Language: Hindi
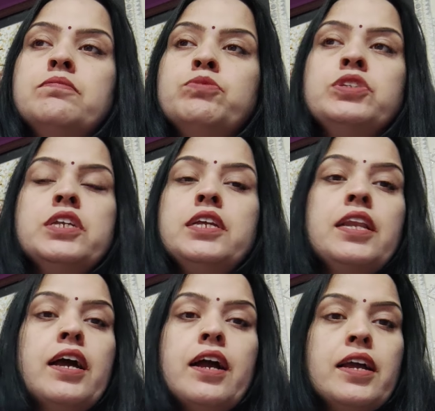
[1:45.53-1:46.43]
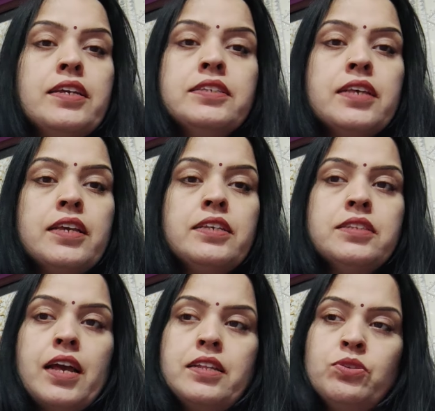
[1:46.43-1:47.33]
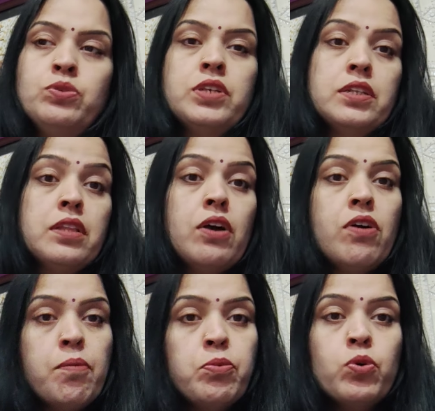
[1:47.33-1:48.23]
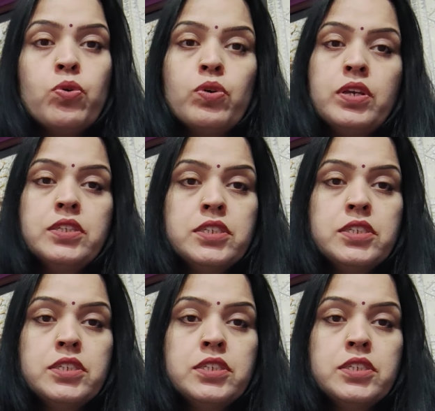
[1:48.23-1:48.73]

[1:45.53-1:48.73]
मुझे नहीं लगा ये सही शायद हो सकता हो आप लोगों को ये